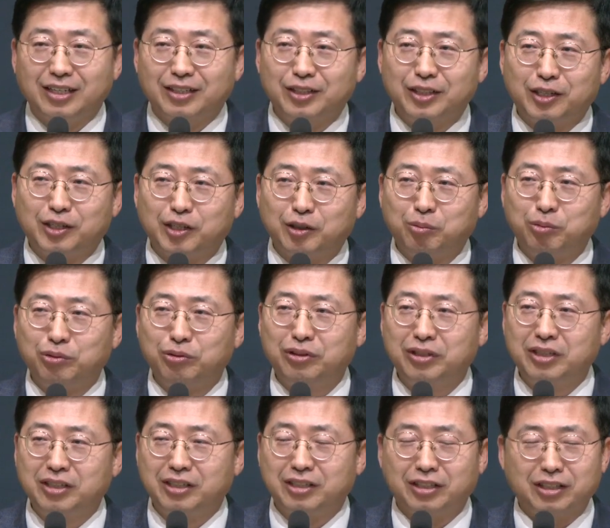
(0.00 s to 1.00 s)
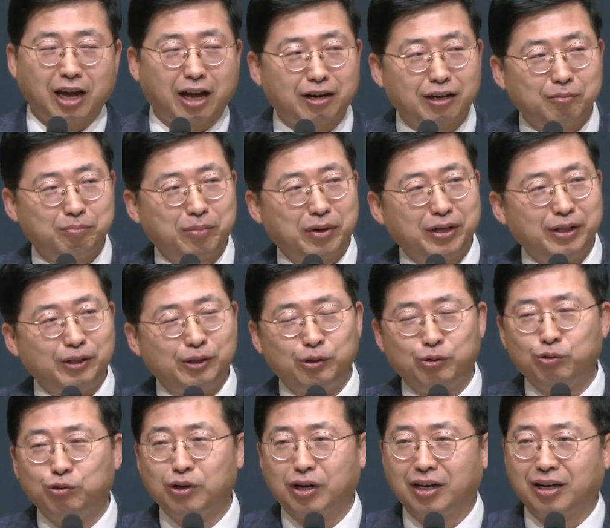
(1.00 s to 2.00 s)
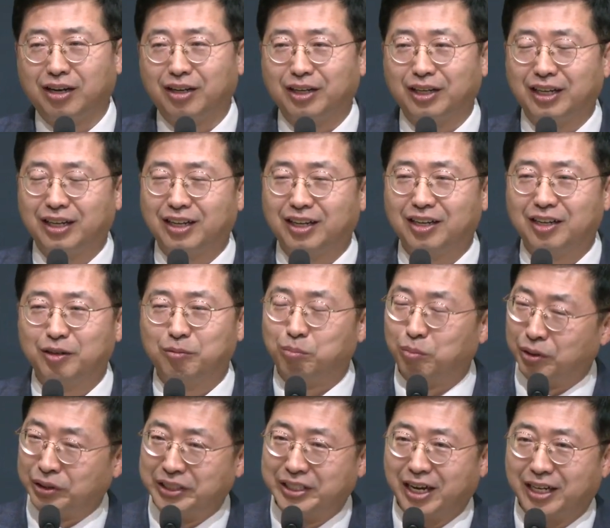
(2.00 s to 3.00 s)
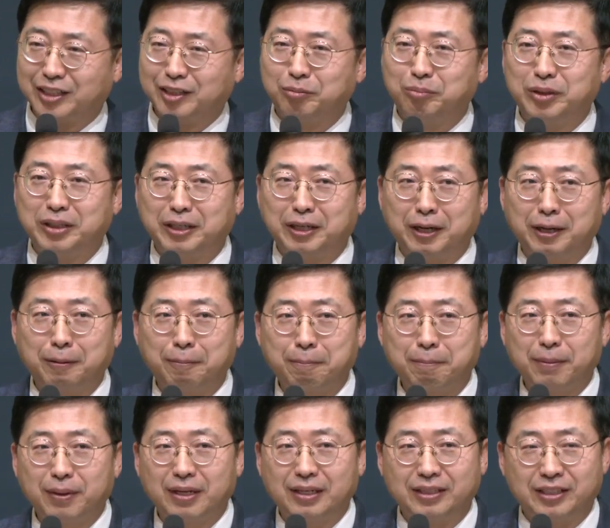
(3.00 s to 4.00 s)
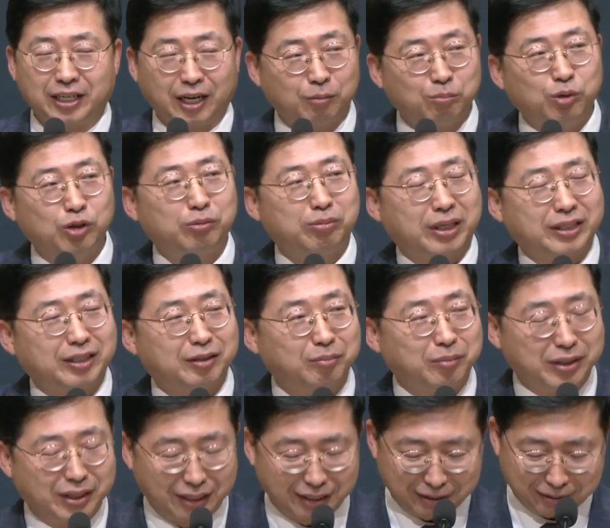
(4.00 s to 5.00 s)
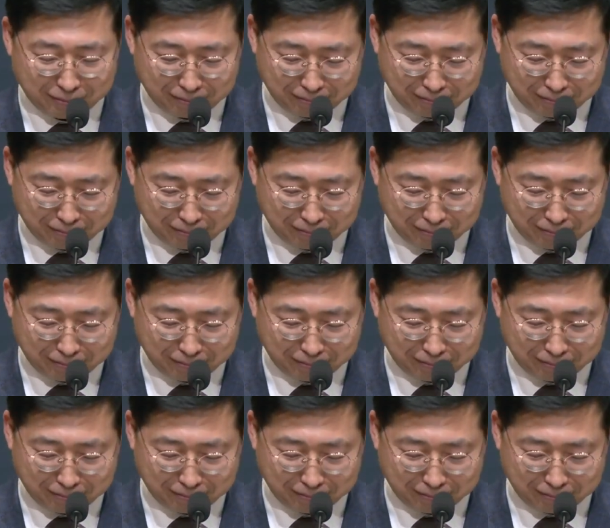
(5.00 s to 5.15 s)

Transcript: 근데 그분들이 살을 뺀 이유가 뭔지 아십니까? 제가 물어봤습니다.